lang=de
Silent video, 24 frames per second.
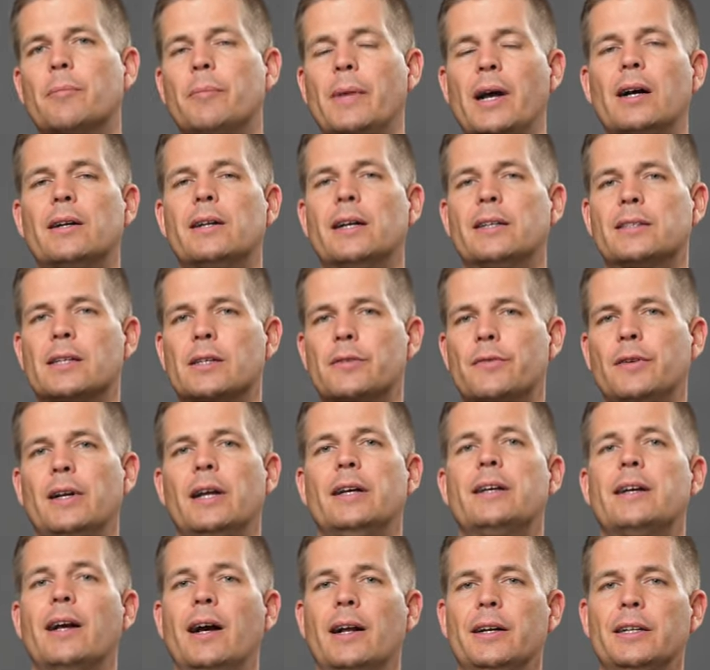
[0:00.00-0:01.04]
merkt, dass das
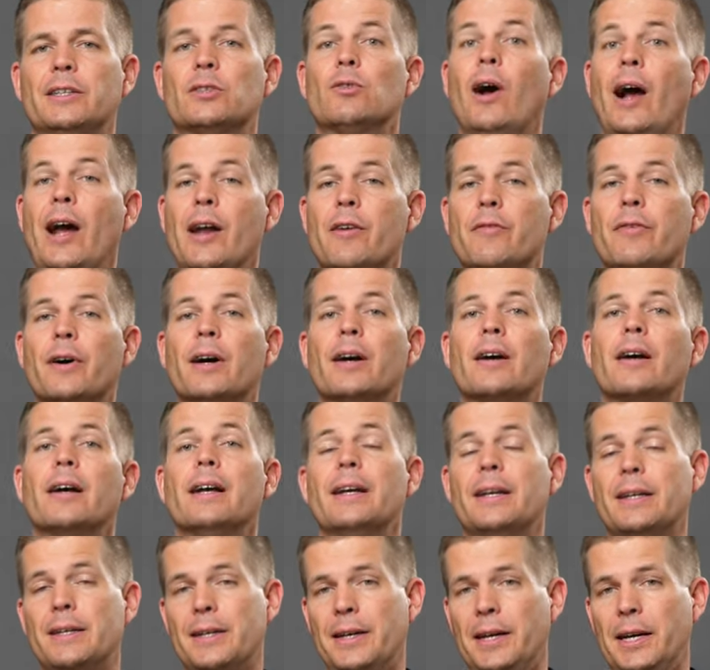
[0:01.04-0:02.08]
vielleicht gar nicht so einfach
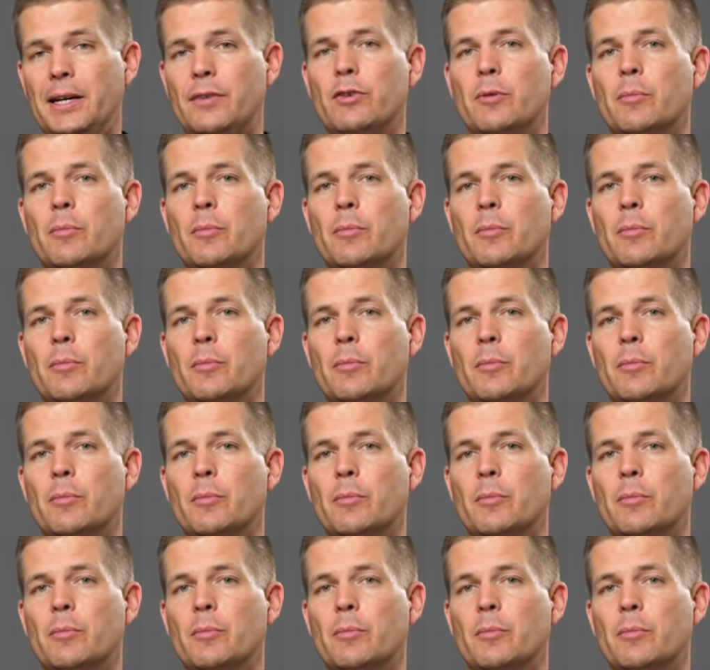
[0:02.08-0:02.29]
geht,